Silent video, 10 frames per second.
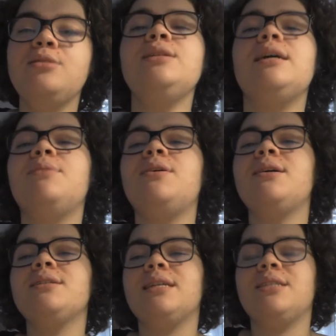tout
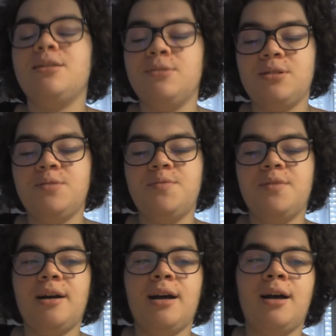d'abord, cette chaîne YouTube
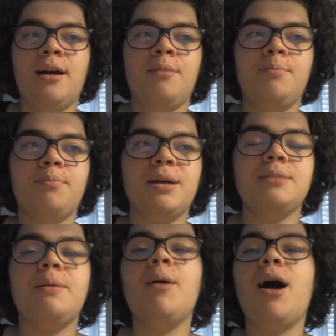va
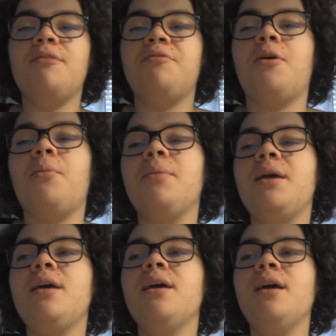principalement
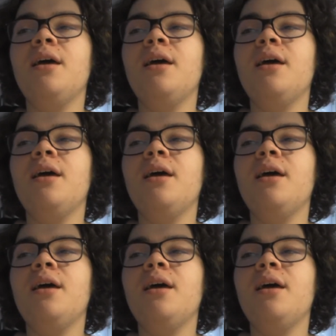informer